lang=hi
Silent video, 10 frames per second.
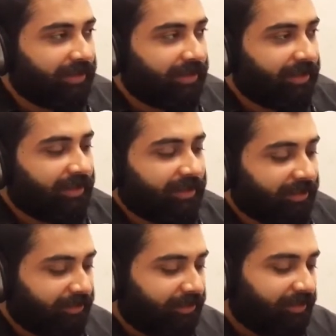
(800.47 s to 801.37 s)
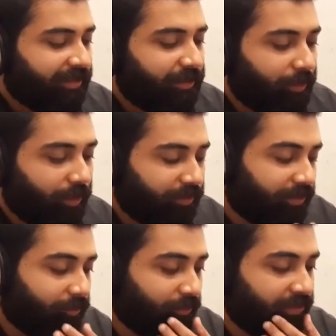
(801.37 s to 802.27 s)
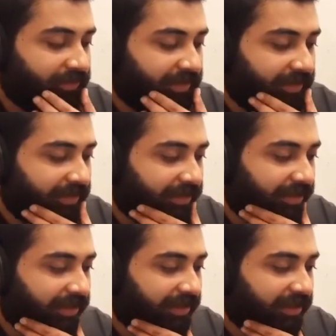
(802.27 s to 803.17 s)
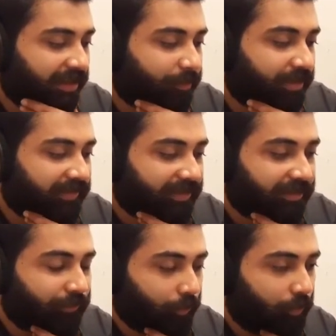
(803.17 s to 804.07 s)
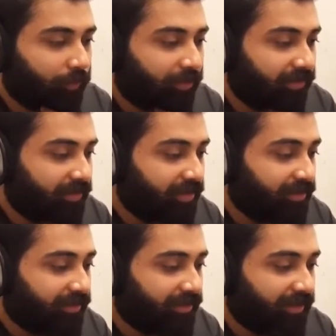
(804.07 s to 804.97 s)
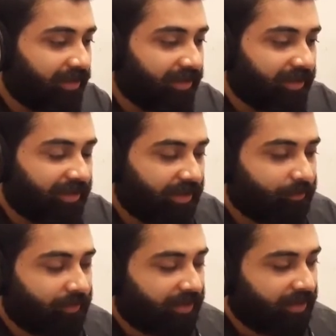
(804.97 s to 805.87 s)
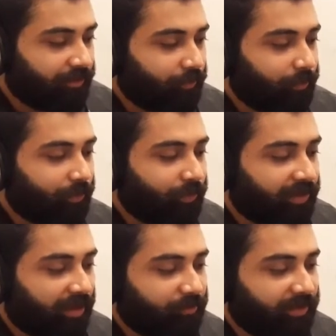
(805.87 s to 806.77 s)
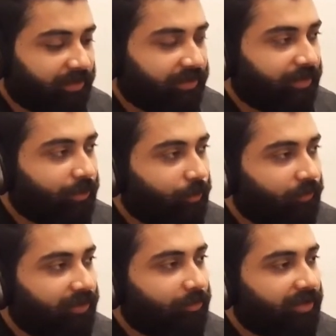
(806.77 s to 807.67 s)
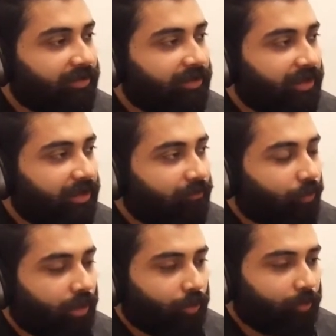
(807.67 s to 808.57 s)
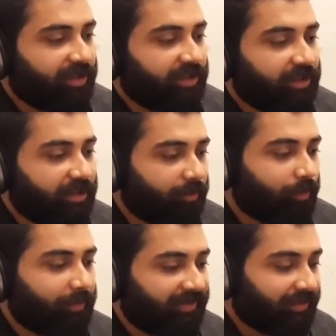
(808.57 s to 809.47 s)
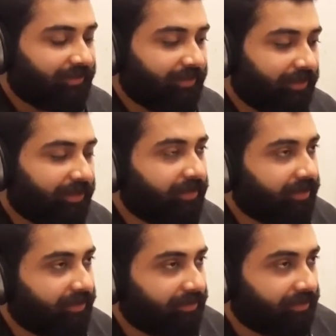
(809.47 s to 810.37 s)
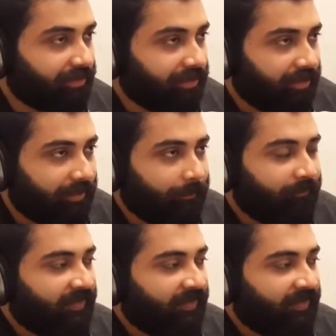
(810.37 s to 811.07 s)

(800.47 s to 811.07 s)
एक अर्निंग देखे लॉन्ग टर्म होनी चाहिए कि एक आपका ऐसा रिसोर्स बन जाए कि आप आज उस पर कोई काम करते हैं और उसके बाद वो ऑटोमेटिकली आपको पैसे जनरेट करके दे ठीक है